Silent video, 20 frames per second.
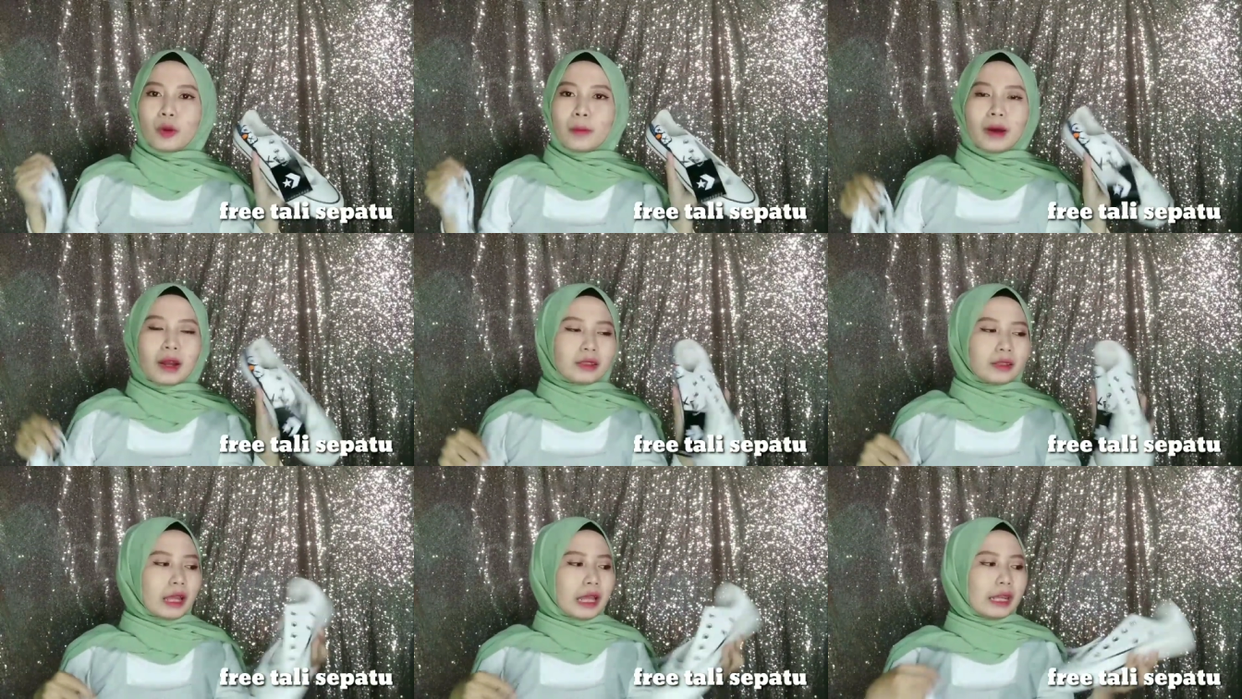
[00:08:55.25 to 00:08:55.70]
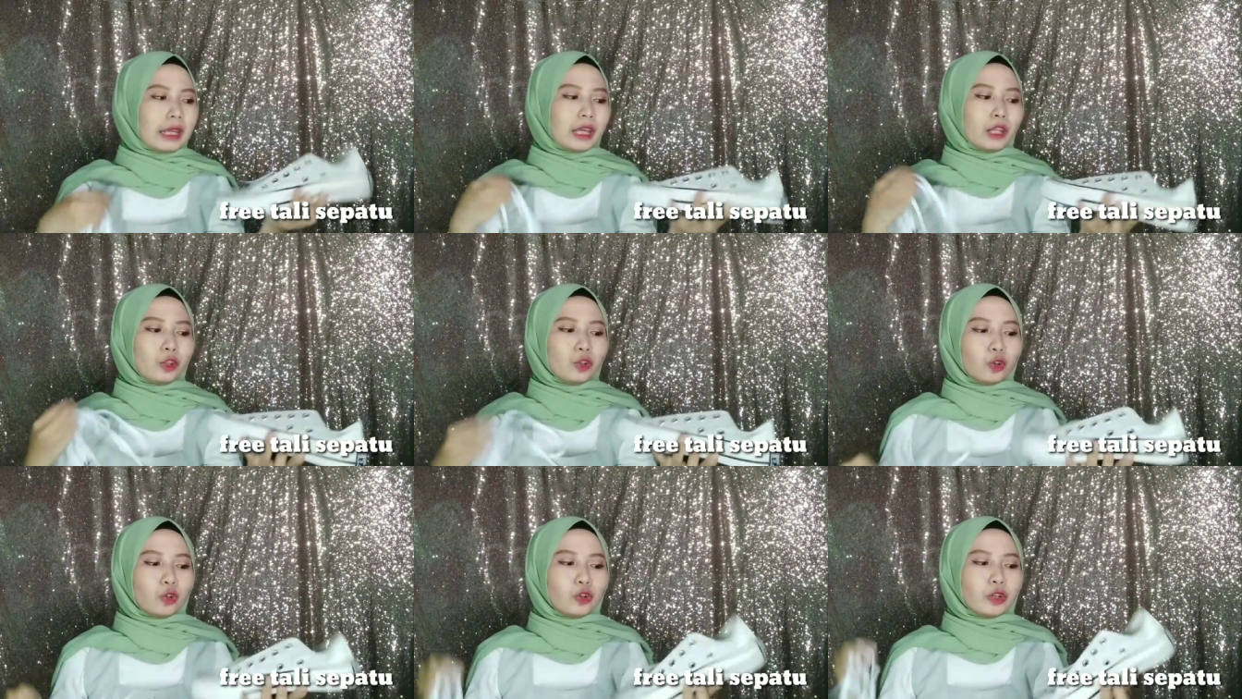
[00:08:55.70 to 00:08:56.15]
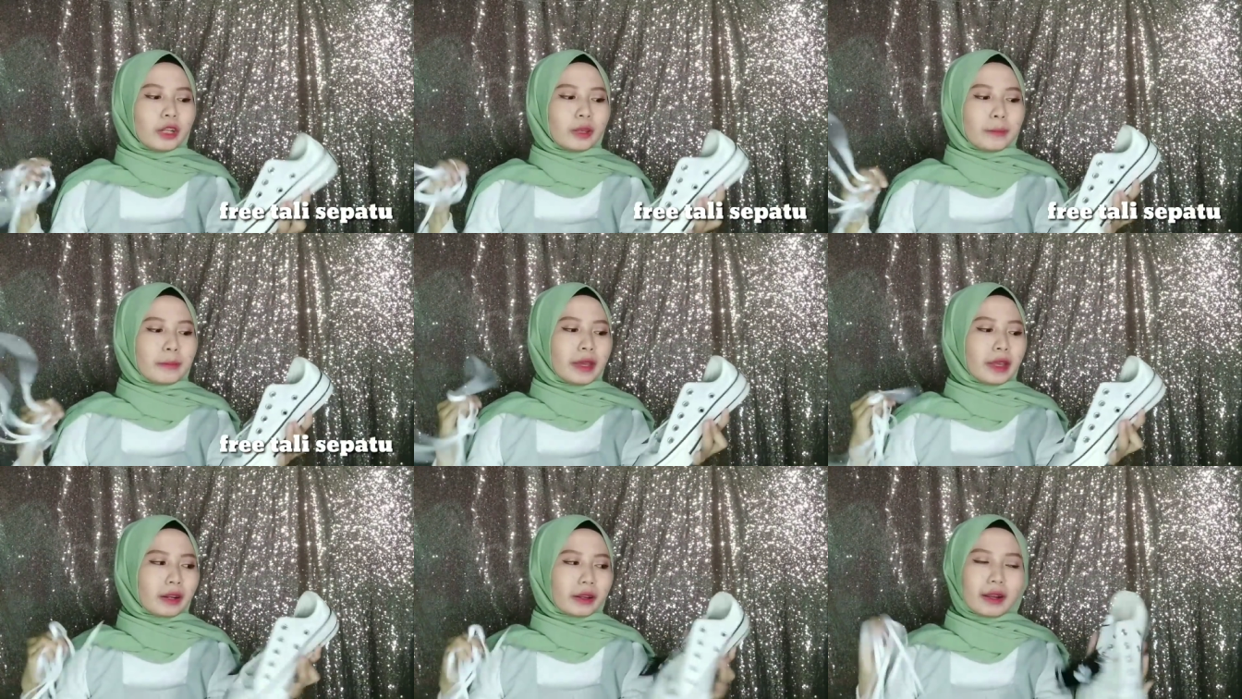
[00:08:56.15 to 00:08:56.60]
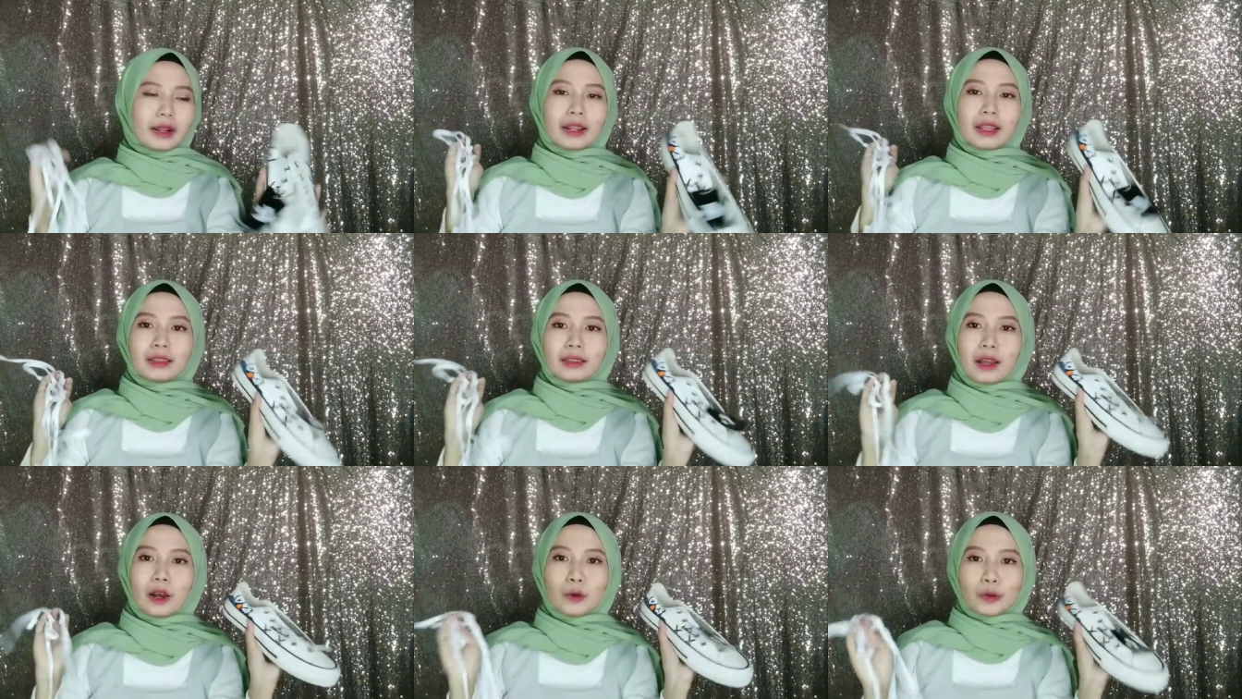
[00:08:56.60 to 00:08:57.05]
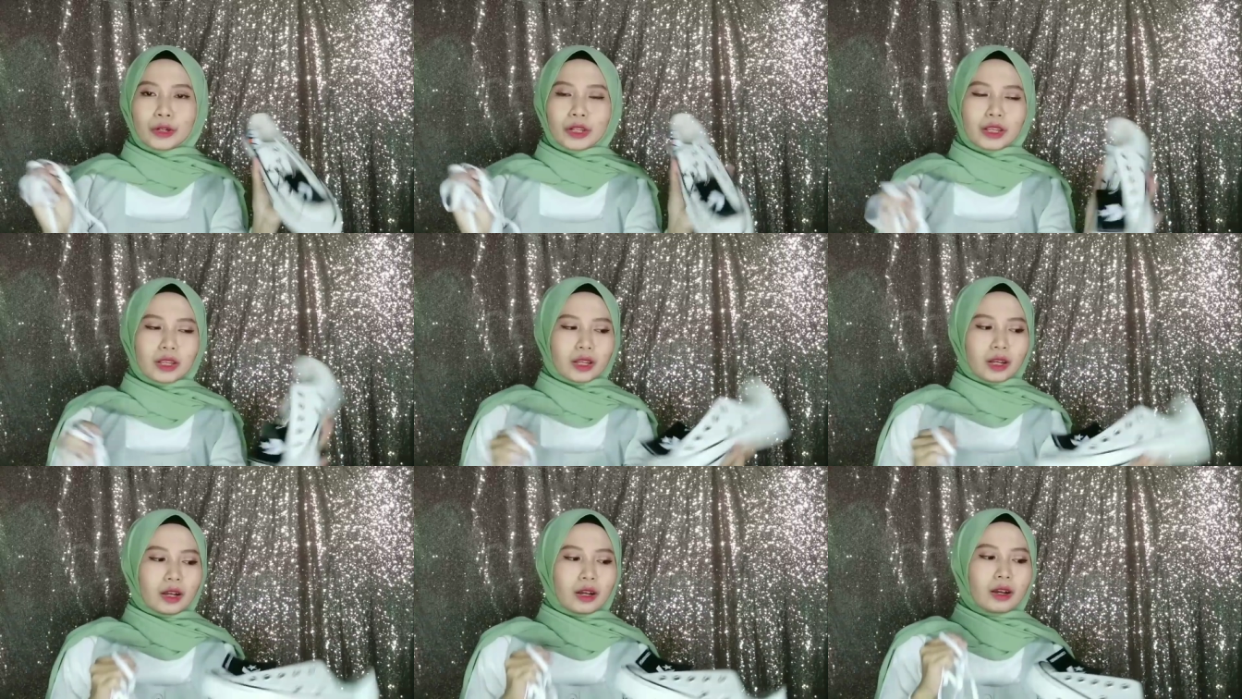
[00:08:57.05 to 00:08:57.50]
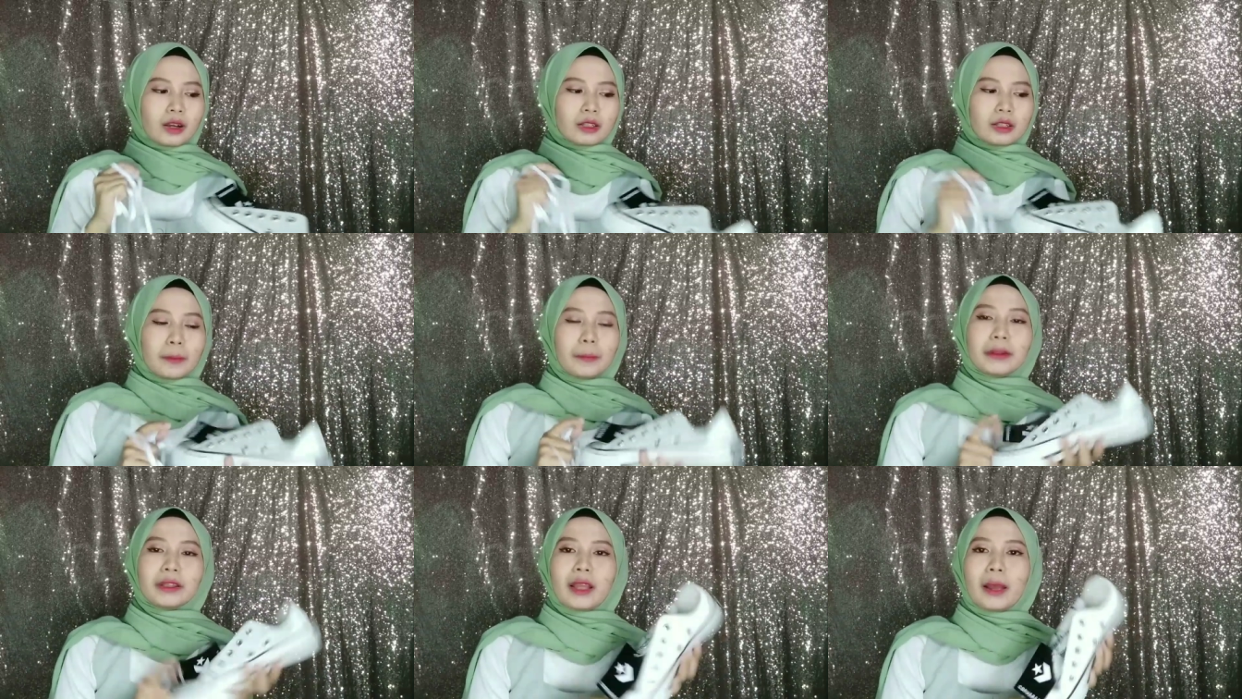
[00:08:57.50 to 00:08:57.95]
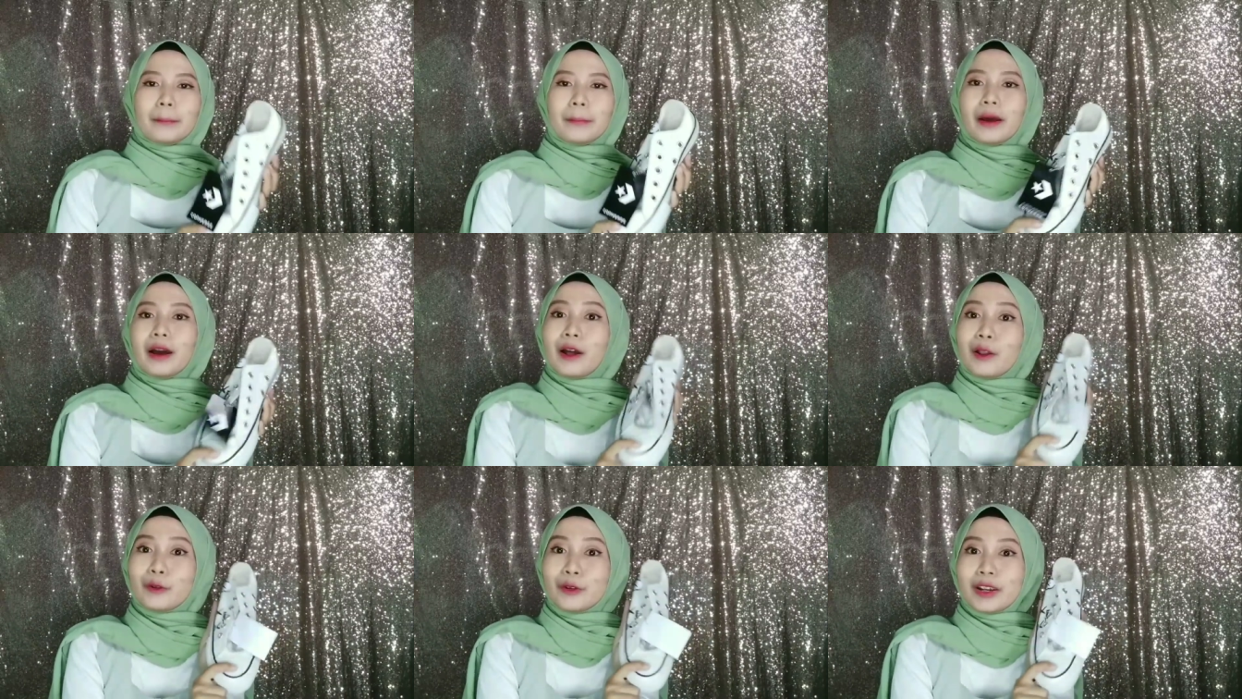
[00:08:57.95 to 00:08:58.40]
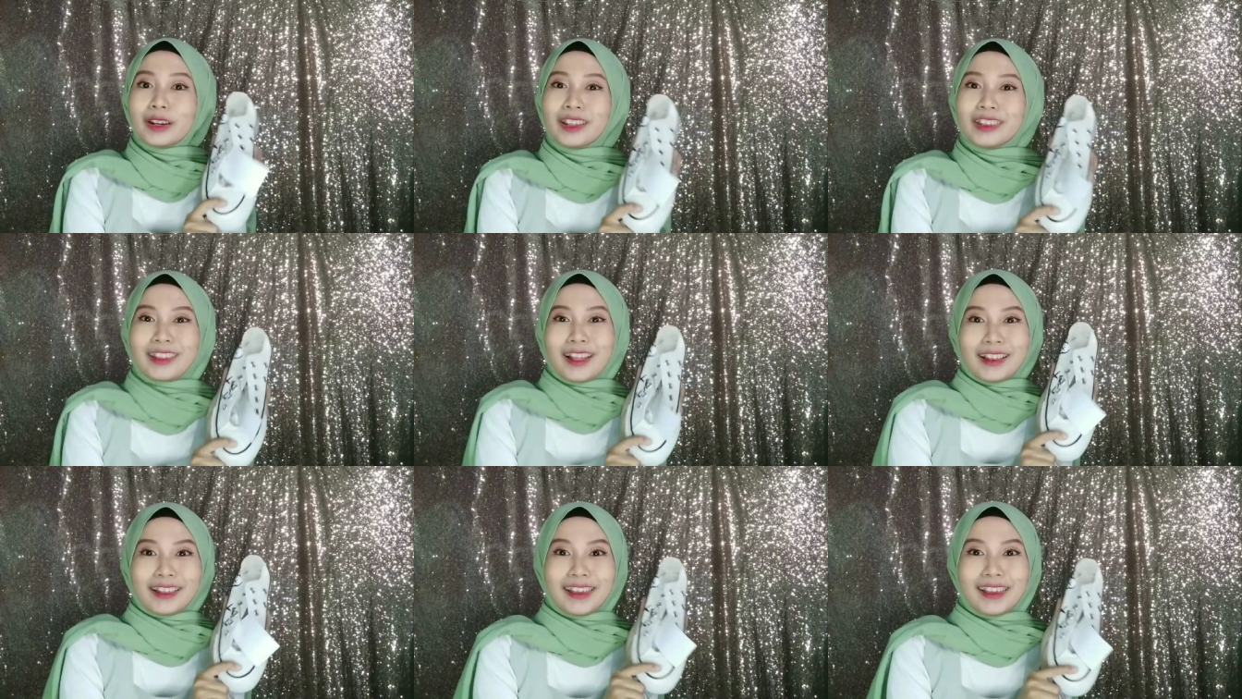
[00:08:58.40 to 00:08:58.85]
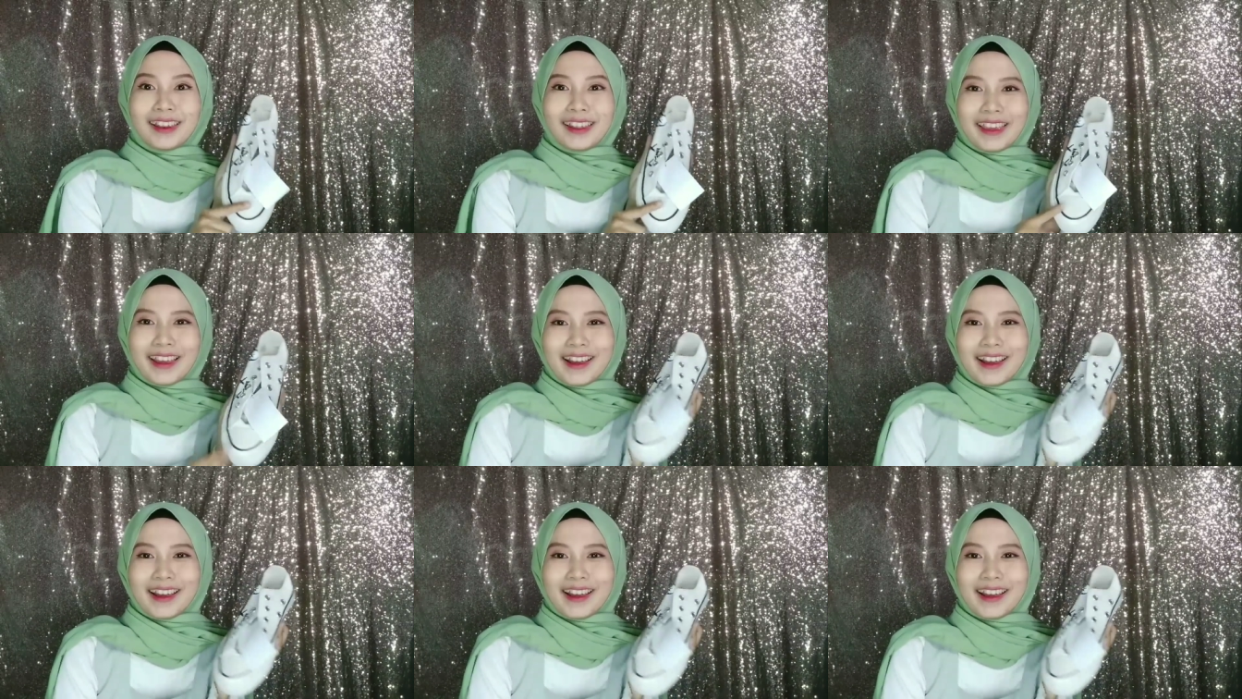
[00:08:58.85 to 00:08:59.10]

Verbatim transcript: coba taliin dulu nih biar kalian tahu nih uh, seperti apa kalau bikin tali